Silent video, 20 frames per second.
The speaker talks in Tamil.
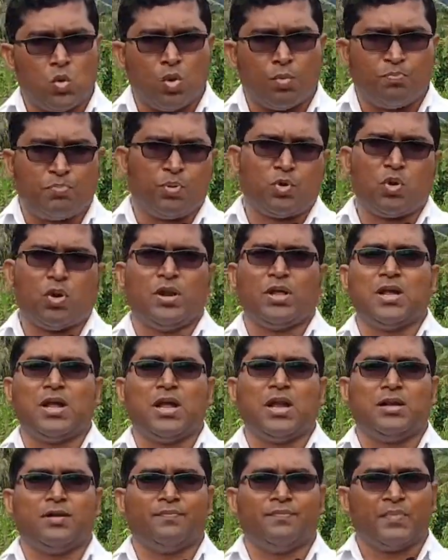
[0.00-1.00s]
ஒப்பு
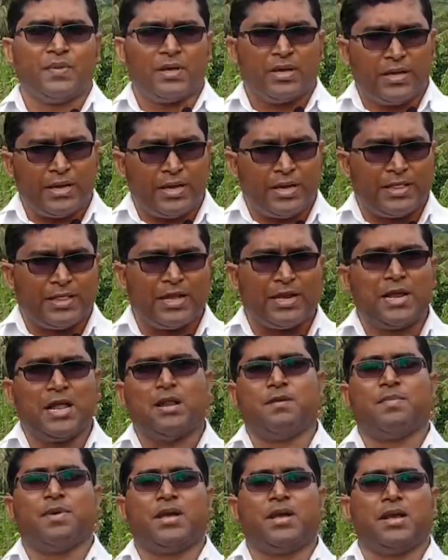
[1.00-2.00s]
கொடுங்கள் இந்த
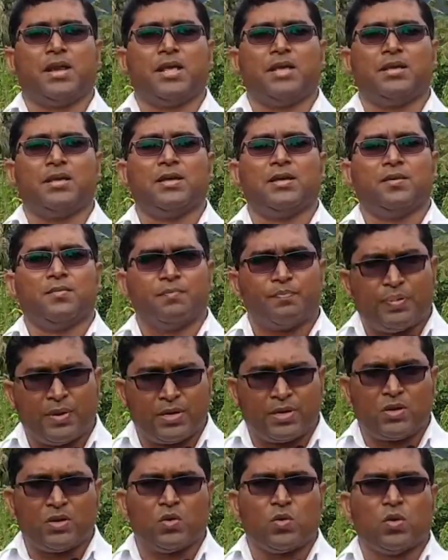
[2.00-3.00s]
நன்மைகளை
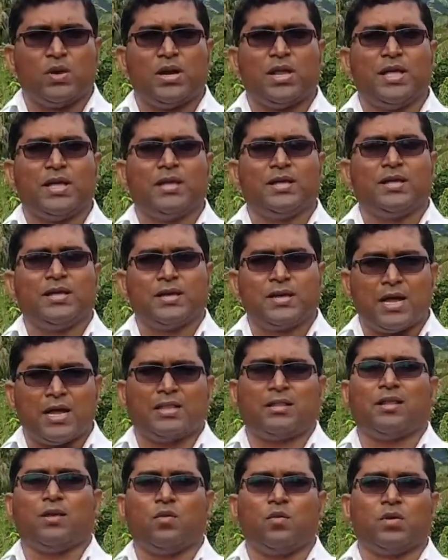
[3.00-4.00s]
பெற்றுக்கொள்ள
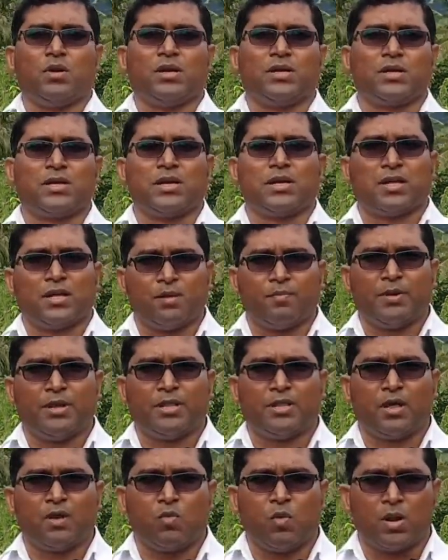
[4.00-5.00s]
கர்த்தர் உங்களுக்கு
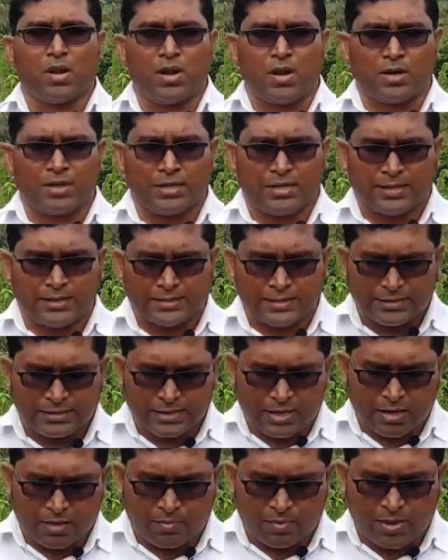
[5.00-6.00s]
கிருபை தருவாராக
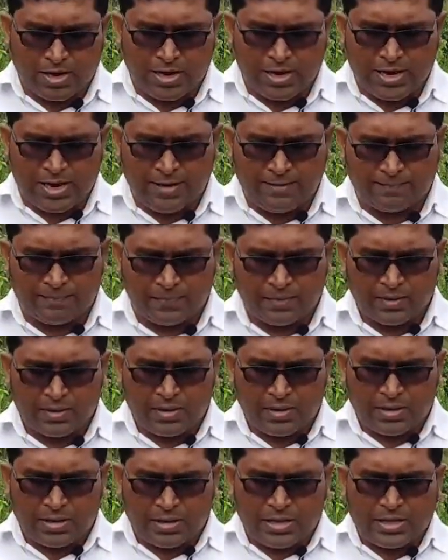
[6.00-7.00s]
தகப்பனே
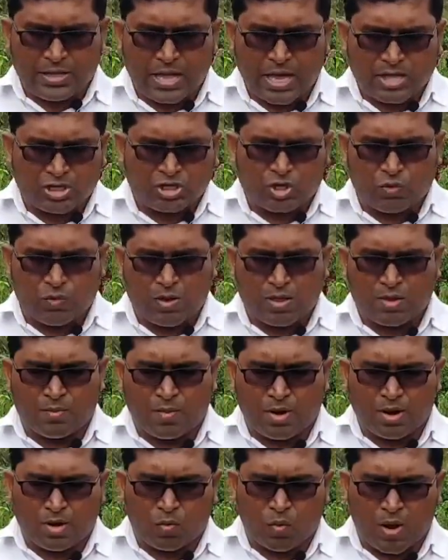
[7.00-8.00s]
இந்த
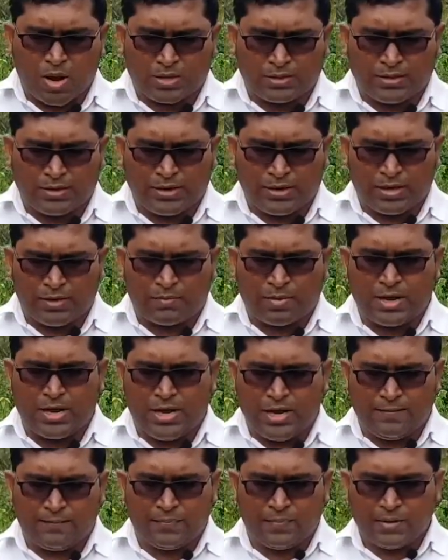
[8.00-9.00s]
ஆசீர்வாதமான வார்த்தைகளின்படி